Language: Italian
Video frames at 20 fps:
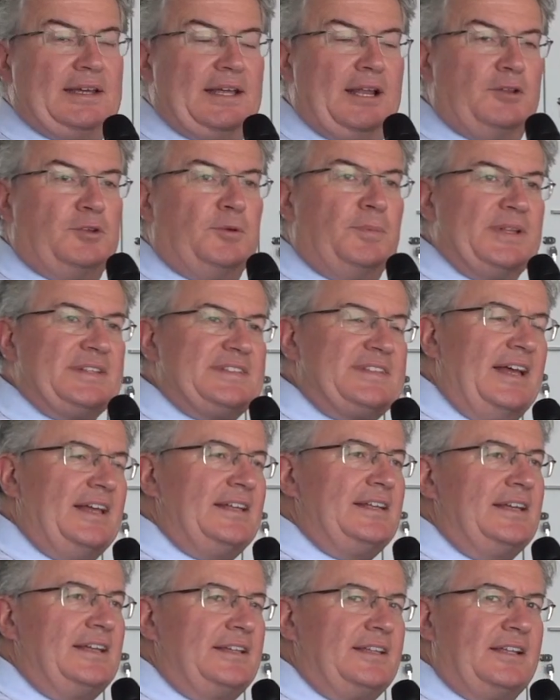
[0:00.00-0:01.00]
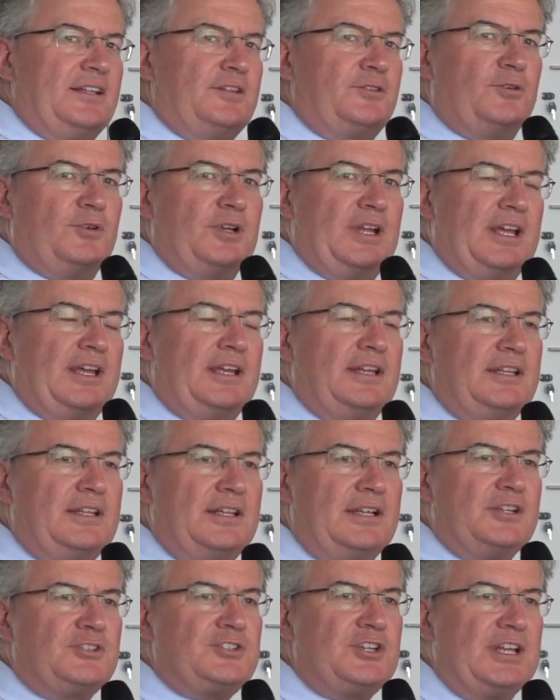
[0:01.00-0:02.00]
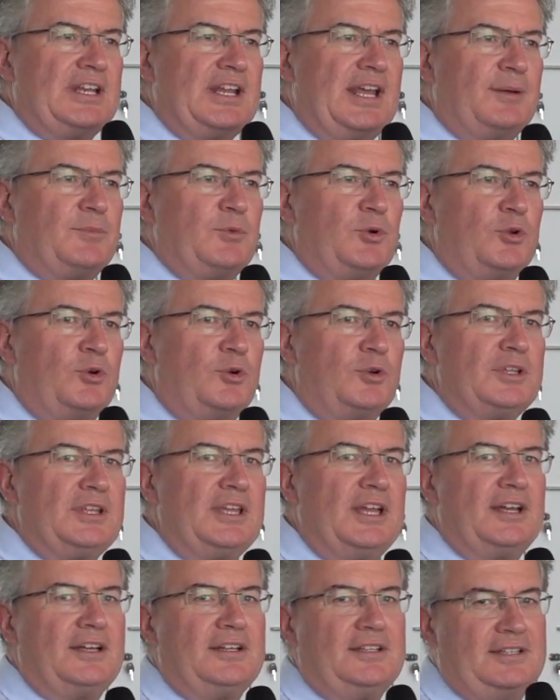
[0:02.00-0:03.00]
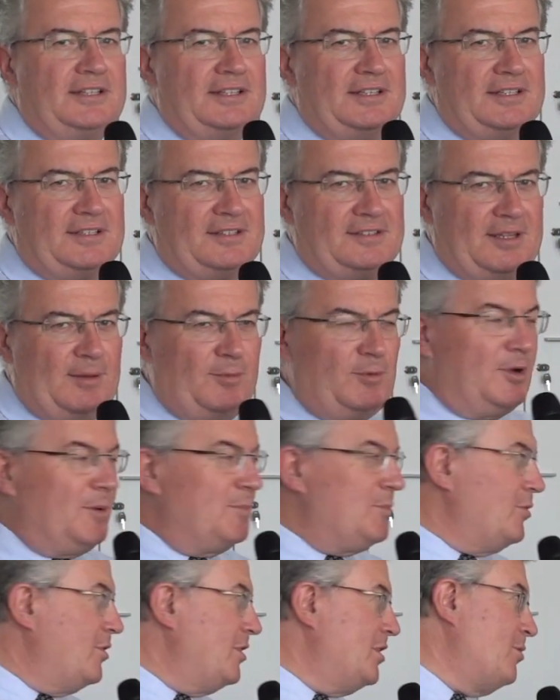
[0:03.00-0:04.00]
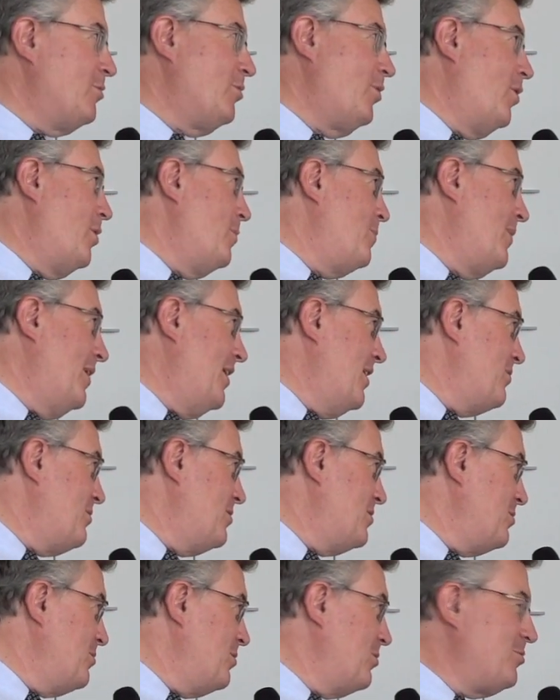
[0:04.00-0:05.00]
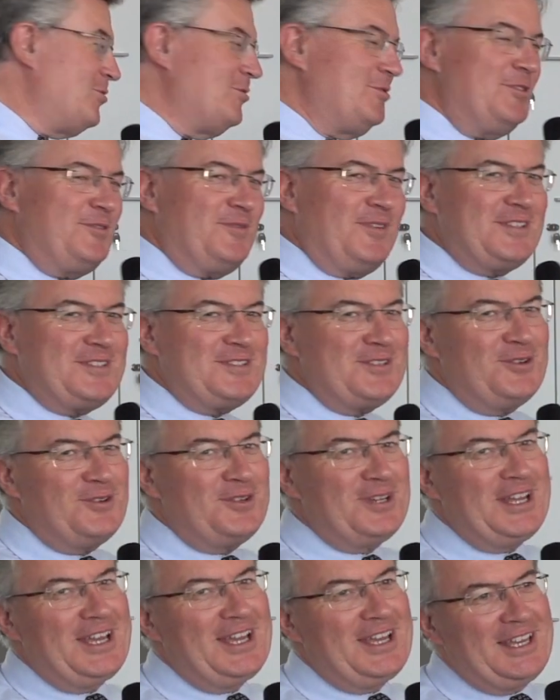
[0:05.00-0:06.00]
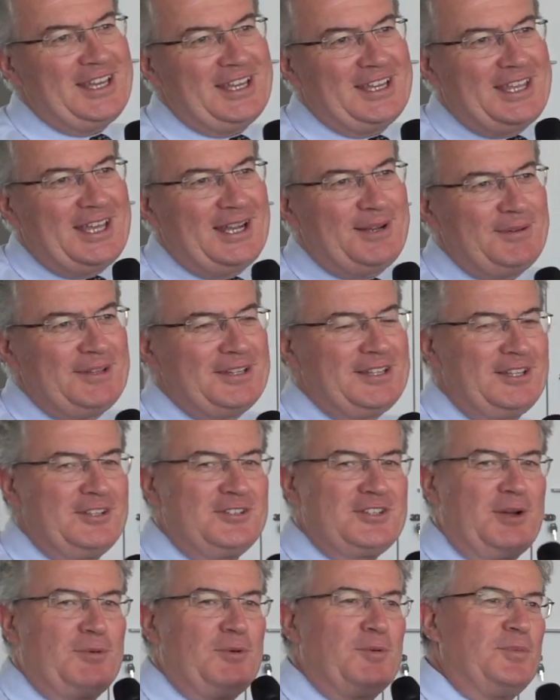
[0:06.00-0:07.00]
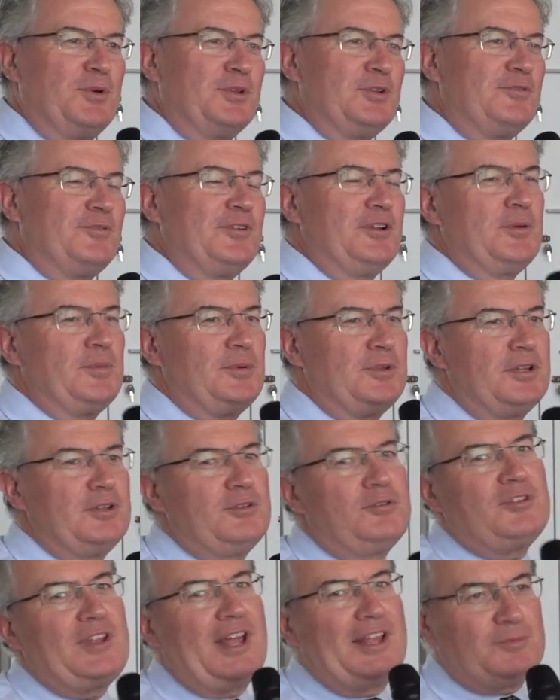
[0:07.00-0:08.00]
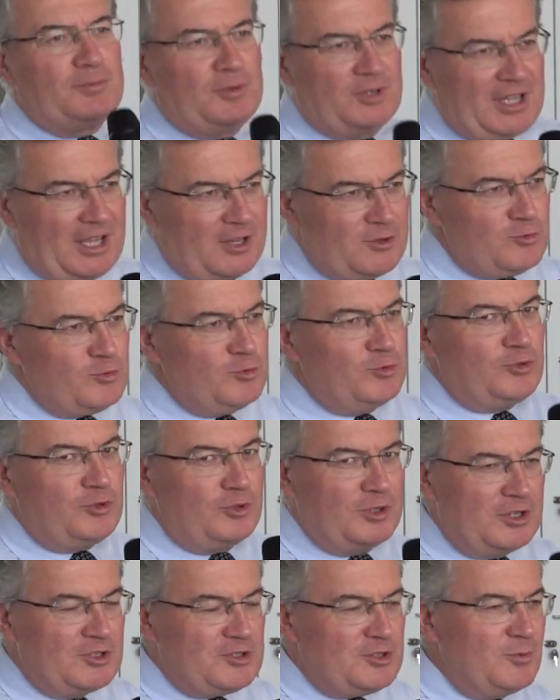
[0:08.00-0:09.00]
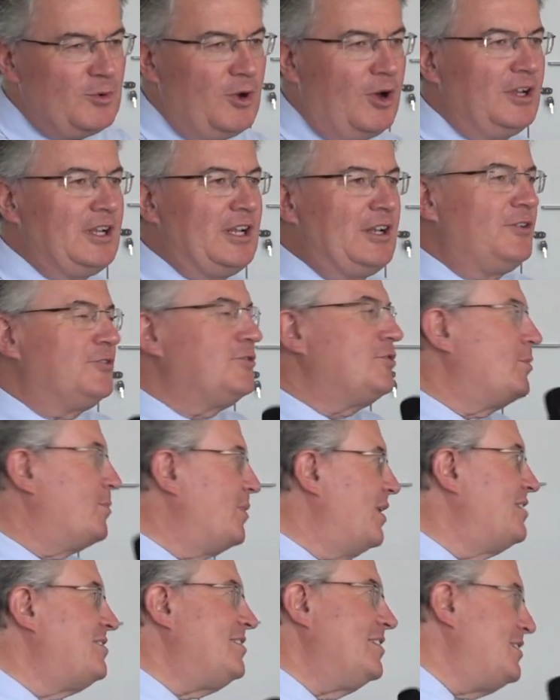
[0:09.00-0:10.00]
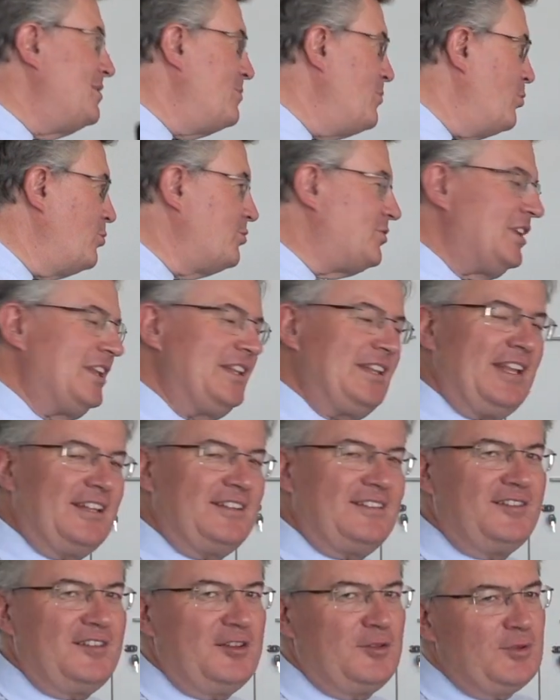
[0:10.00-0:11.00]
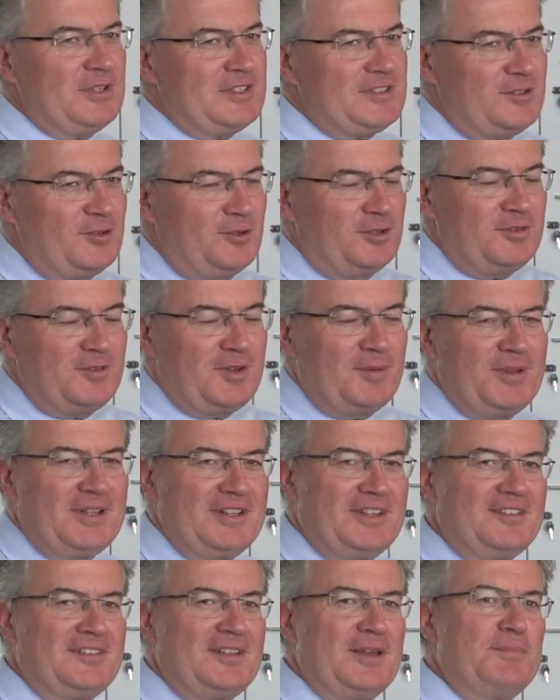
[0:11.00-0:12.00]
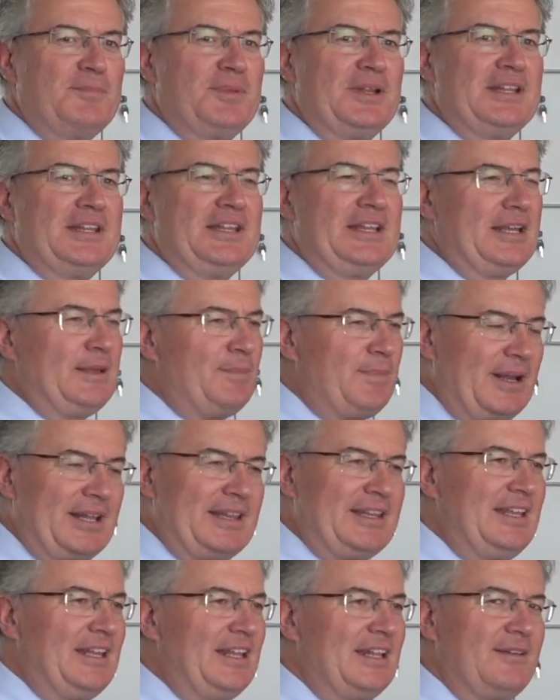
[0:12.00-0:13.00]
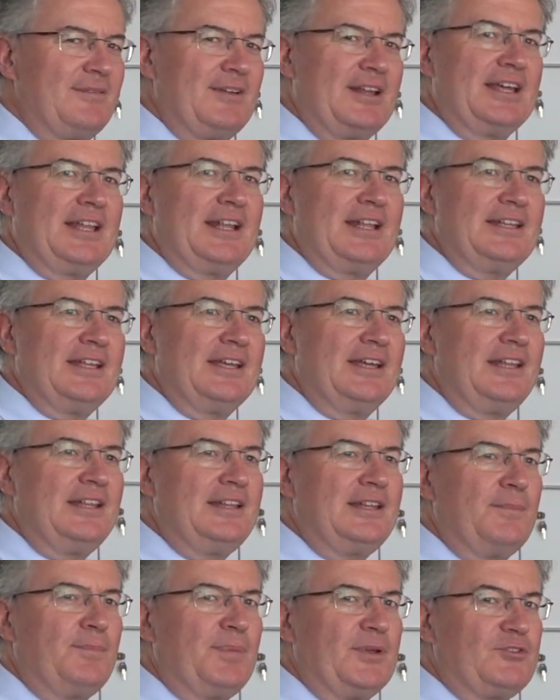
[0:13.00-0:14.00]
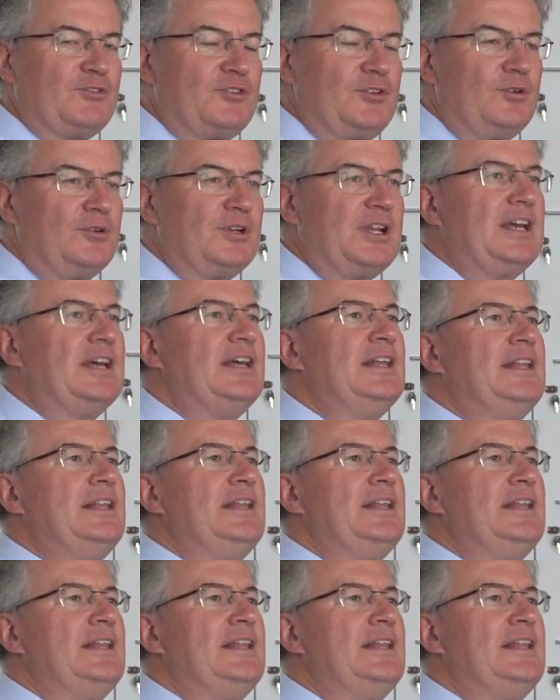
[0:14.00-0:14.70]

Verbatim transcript: Claudio Pazzaglia, direttore della CNA Bologna, siamo campioni d'Europa, questa è una soddisfazione, eh, chiaramente diciamo un po' di offrire un po' di entusiasmo che è giusto, che ci vuole, il nostro paese dimostra in tante situazioni ovviamente sempre di ripartire, di avere grande grinta e passione,